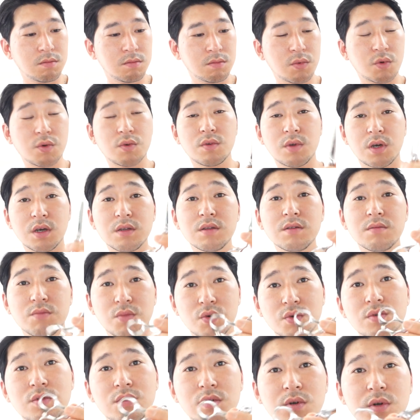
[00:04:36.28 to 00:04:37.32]
뭐 하여튼
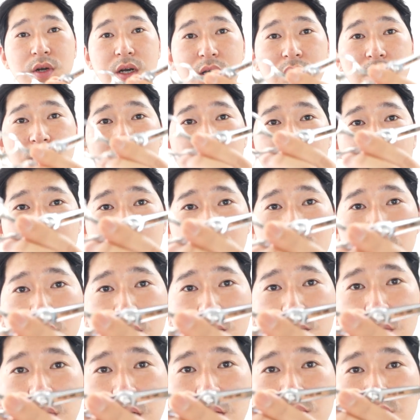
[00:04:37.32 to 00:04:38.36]
뭐 그런 가위인데 이렇게
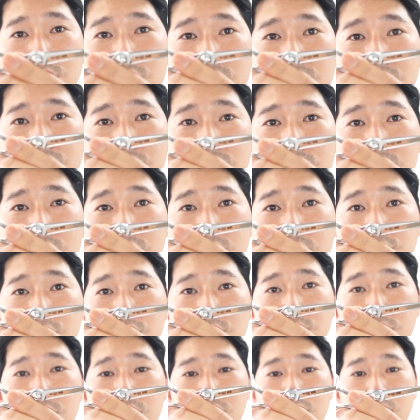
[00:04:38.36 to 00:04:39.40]
한번 봐보세요. 이렇게
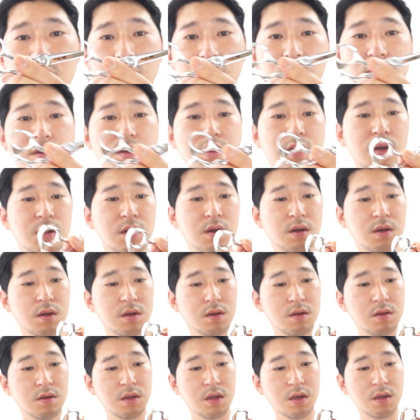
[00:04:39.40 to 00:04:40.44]
보면
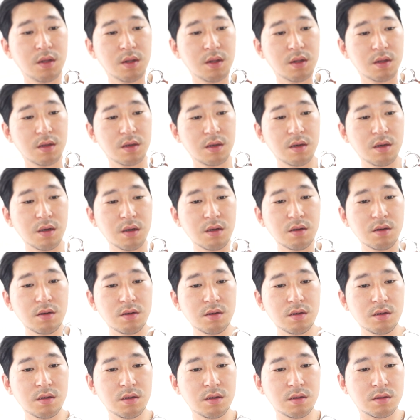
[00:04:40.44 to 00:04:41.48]
근데 이
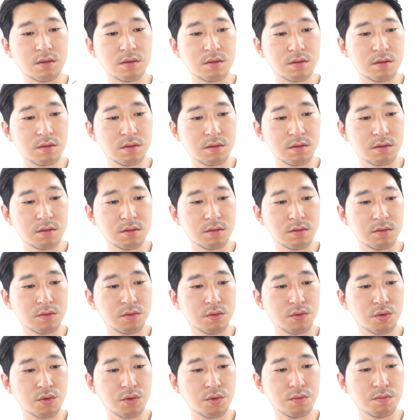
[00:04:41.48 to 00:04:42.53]
가위는
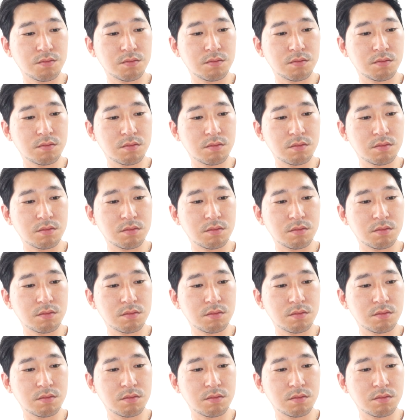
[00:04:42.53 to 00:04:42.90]
좀